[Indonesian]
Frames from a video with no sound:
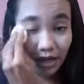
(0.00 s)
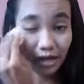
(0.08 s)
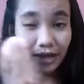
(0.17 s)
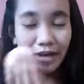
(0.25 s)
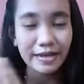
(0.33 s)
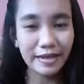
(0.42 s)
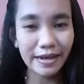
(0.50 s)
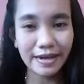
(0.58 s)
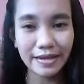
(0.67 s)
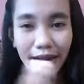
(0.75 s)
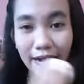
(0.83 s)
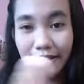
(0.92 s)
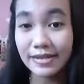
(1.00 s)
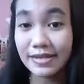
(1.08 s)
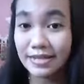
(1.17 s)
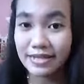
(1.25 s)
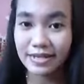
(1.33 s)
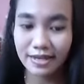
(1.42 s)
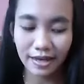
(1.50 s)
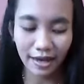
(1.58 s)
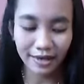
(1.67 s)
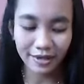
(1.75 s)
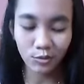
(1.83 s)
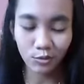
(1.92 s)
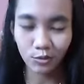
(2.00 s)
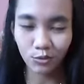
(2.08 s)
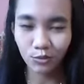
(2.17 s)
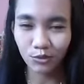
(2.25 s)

kegeser sana sini kayak gitu